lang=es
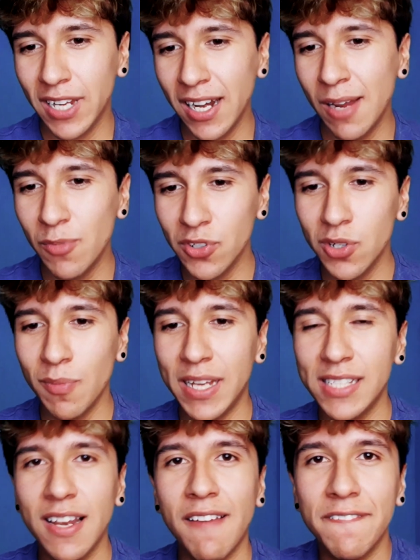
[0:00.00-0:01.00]
gana mucho
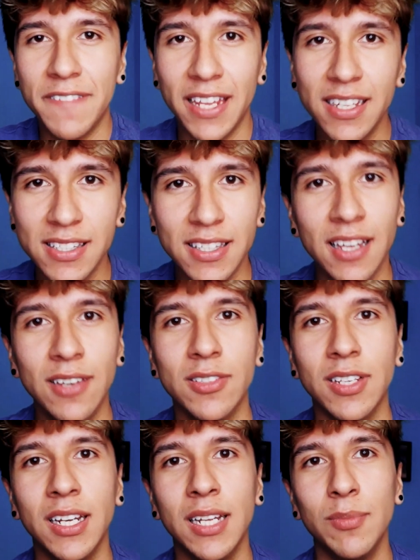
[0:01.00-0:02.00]
más la fiesta,
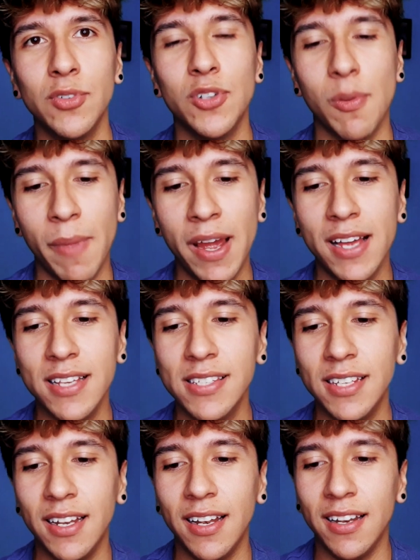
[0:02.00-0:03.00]
nos gana mucho
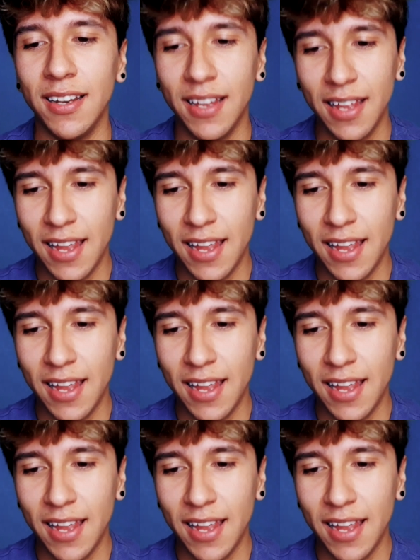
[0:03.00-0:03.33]
más el,